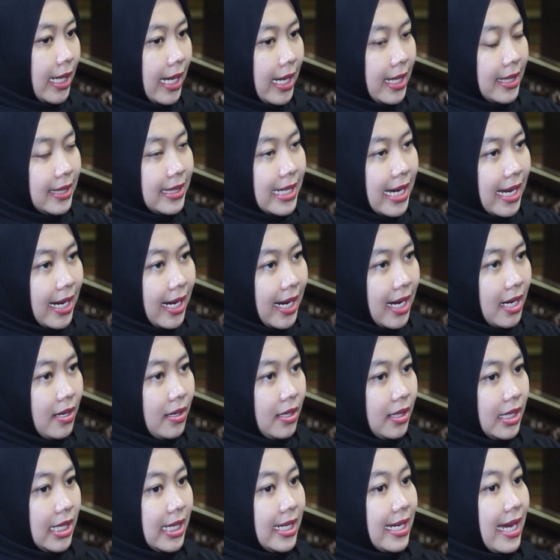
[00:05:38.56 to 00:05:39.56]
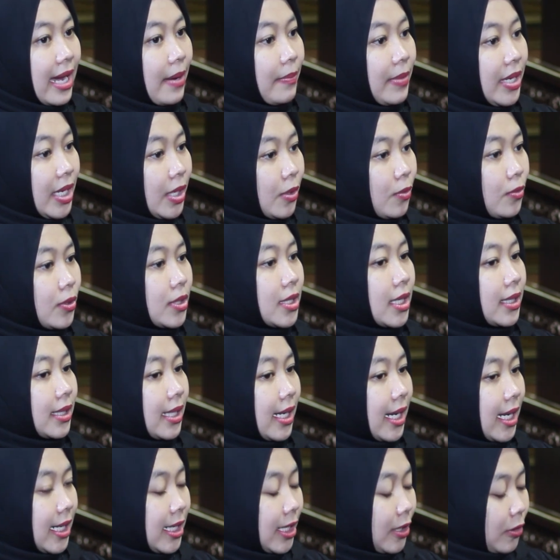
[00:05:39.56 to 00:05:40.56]
nah jalan tiga minggu
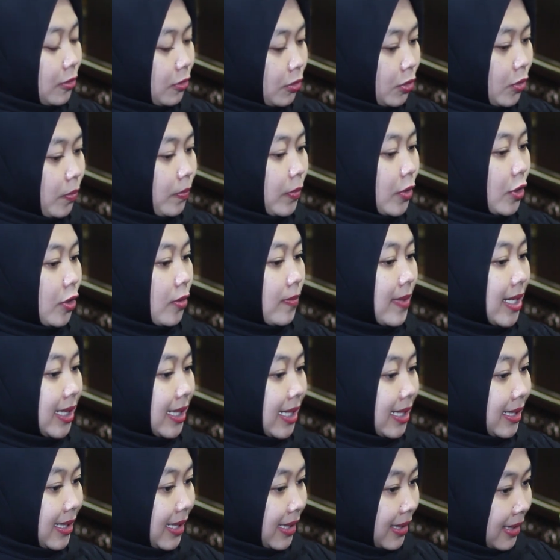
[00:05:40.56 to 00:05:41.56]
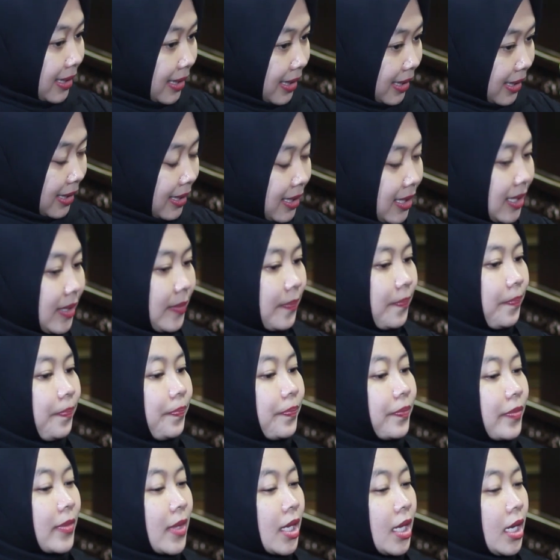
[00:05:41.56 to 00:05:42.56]
setelah ditutup pengobatan teteh
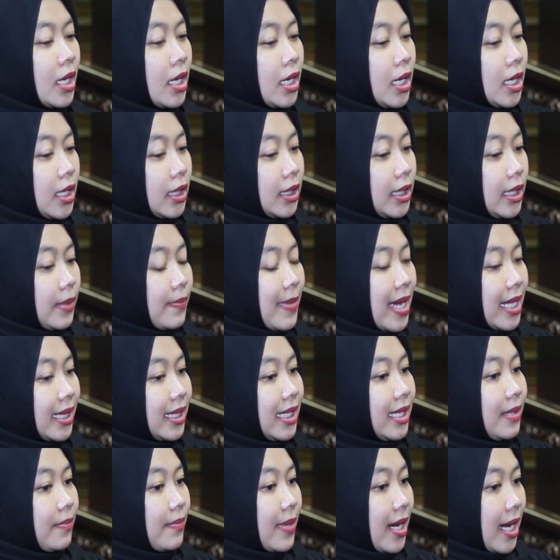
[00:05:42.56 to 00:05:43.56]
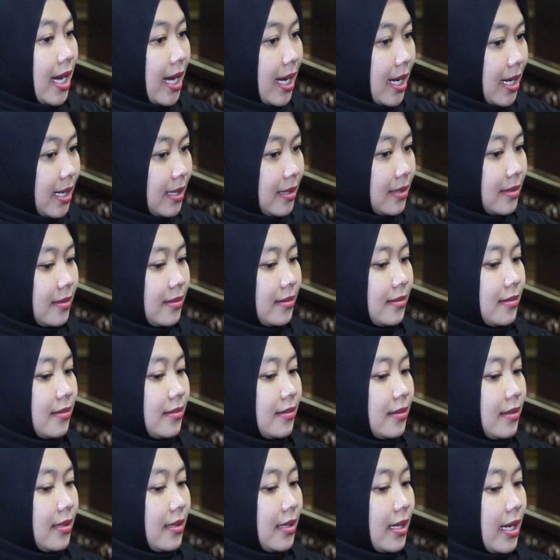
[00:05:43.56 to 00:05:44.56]
hmm. tiba-tiba
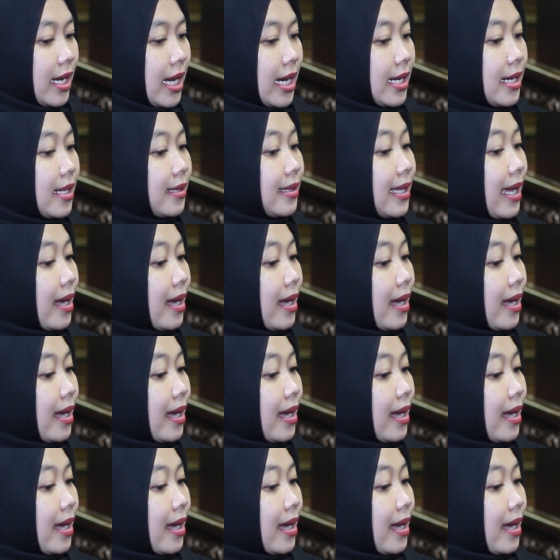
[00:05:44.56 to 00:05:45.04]
ada